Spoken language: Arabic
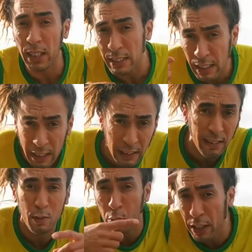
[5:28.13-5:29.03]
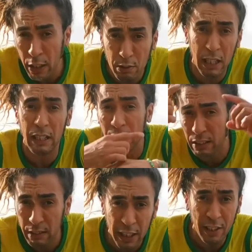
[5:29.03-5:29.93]
تبقى تقرا لك السويه وتقرا لك
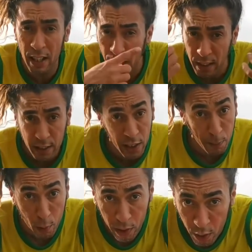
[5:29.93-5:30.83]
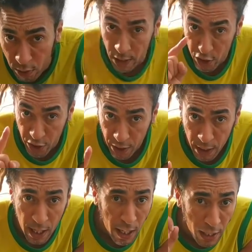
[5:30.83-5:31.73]
الاشاره داكشي بلوكي لك لاشين
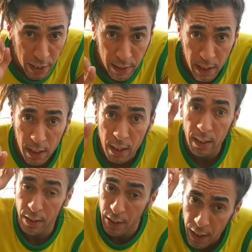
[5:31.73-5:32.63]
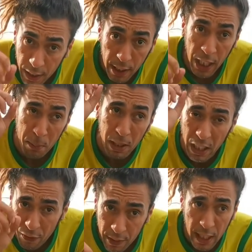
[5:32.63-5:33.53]
انا قلت لك دير غير
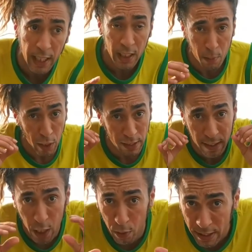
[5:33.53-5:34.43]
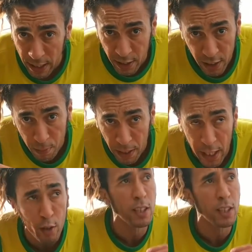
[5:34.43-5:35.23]
مره في النهار خدم واحد الساعه ولا ساعتين ديال المكانه